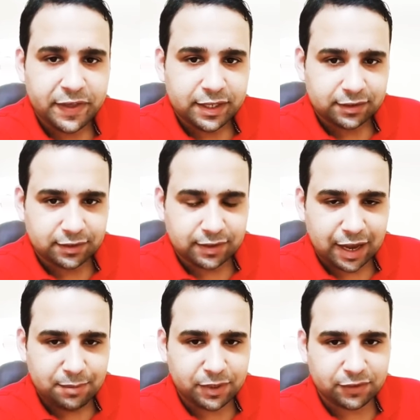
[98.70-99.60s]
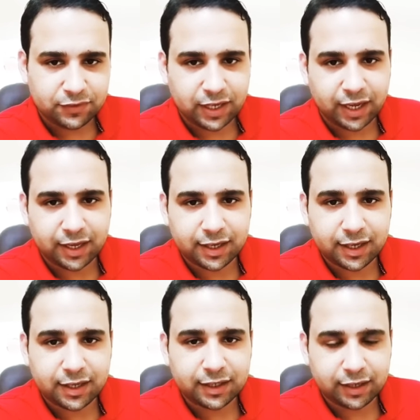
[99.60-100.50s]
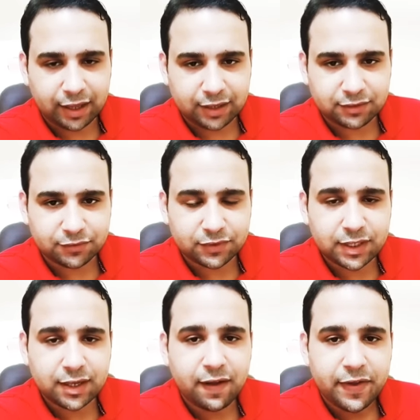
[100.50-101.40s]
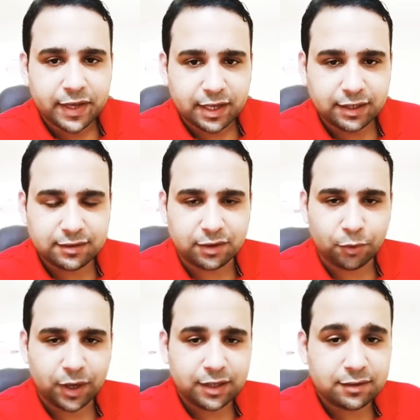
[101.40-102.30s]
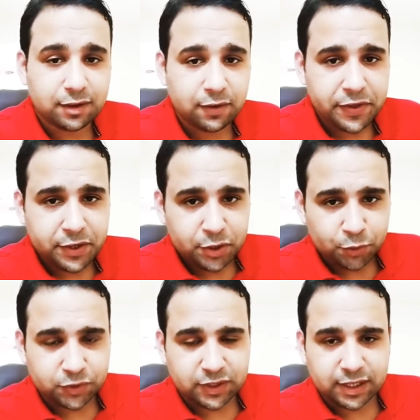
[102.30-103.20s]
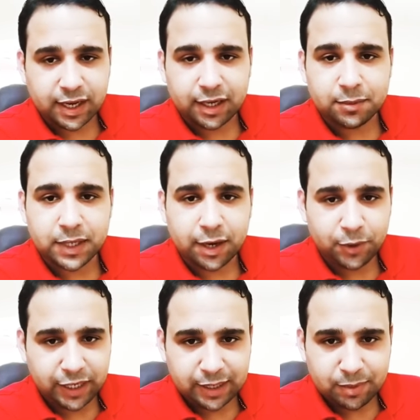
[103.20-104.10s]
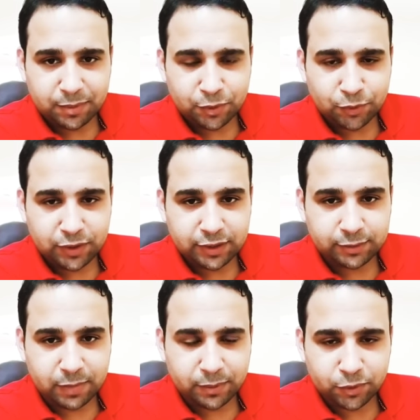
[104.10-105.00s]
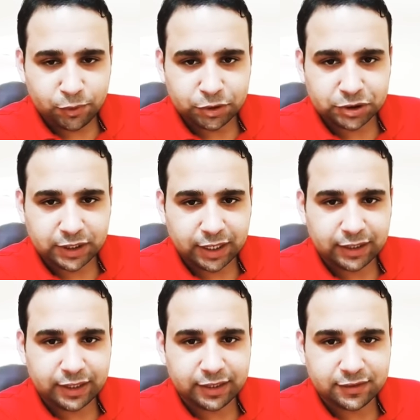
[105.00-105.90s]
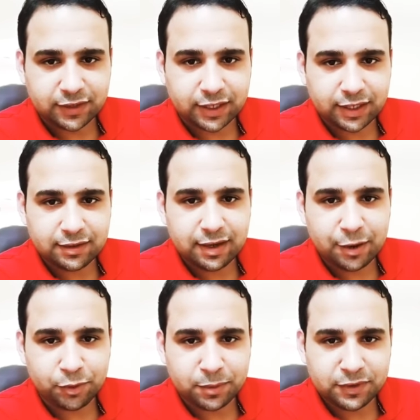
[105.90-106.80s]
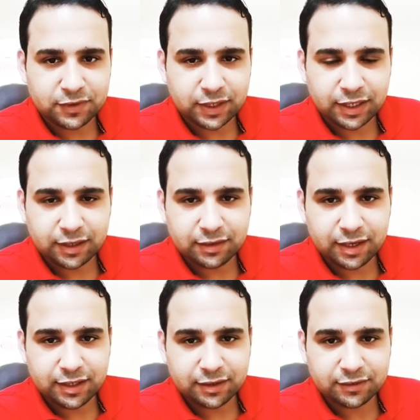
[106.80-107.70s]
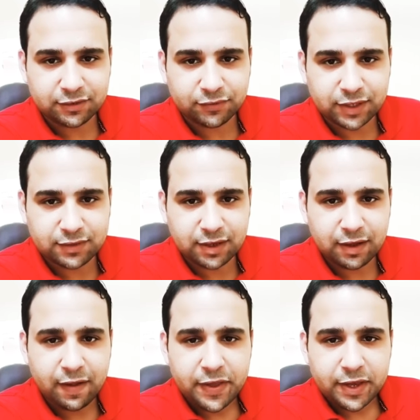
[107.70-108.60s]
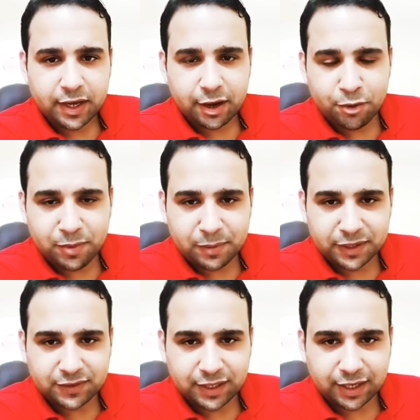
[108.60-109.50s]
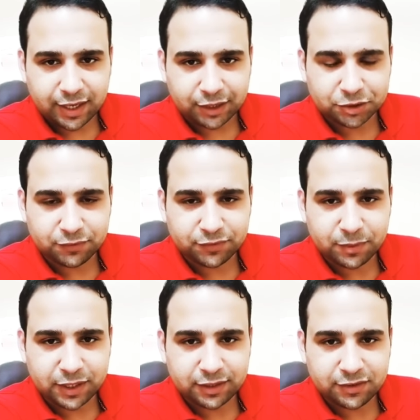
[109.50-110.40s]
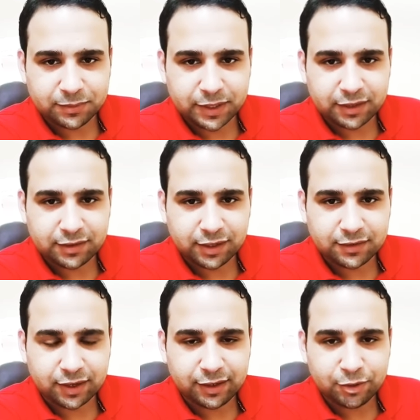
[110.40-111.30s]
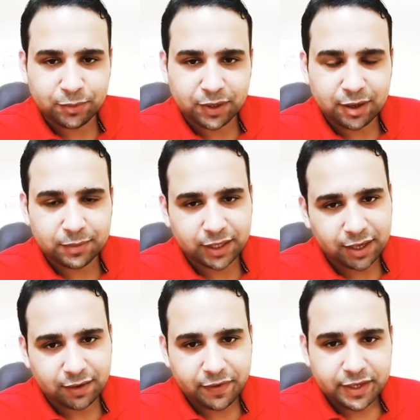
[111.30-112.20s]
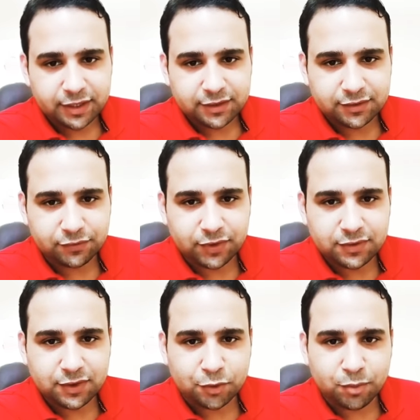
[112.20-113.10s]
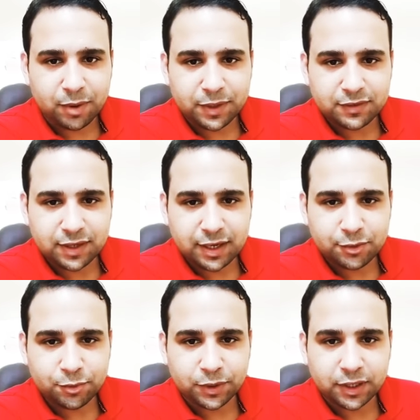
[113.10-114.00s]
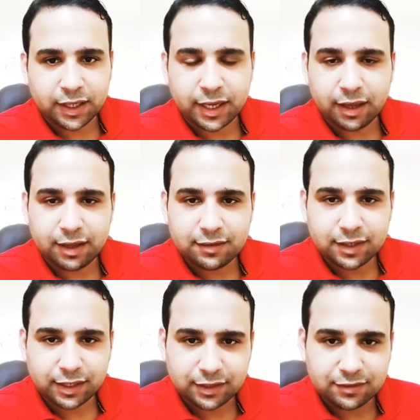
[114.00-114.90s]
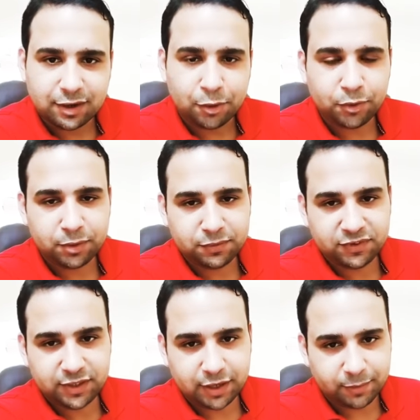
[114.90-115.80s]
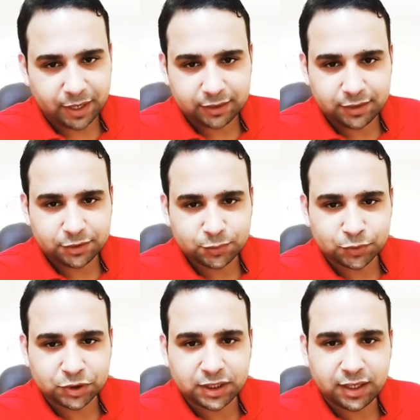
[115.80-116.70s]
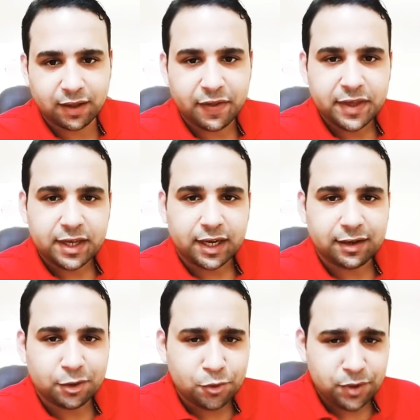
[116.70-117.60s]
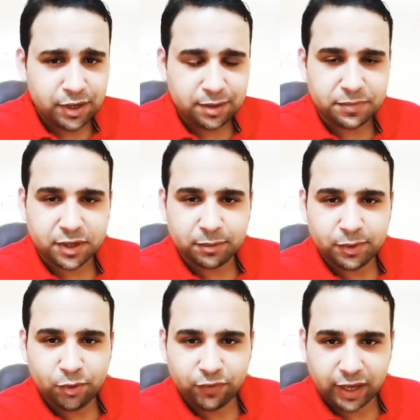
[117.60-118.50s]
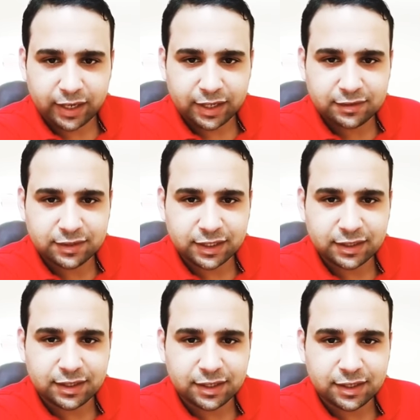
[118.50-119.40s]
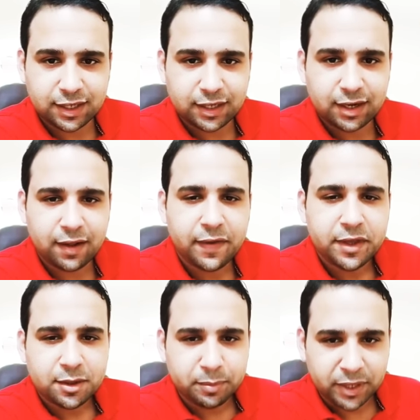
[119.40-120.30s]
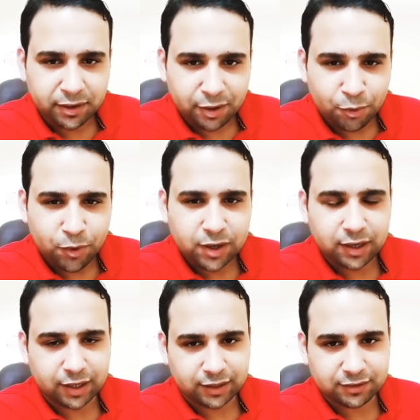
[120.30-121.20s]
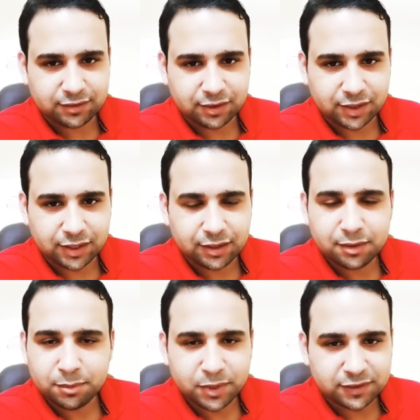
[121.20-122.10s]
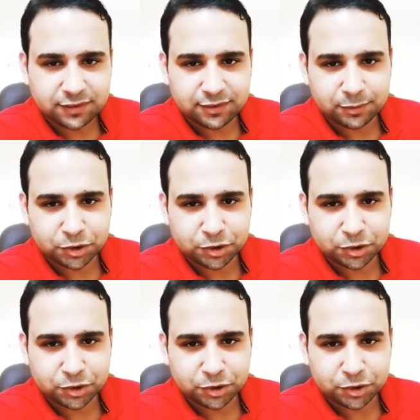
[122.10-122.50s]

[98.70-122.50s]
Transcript: تتعاملي في الحياة العاطفية اكتر واكتر وتنجحي بيها واحنا ما بنقول ما بنقولش يعني لسيده او لبنت ان هي تغير صفاتها او مبادئها عشان في بعض الناس بيختلط عليهم الامر لا صفاتك ومبادئك وقناعاتك انت حر فيها ما عندناش مشكله احنا كل اللي بنعمله في حلقات زي دي ان احنا بننور لك الطريق بس مش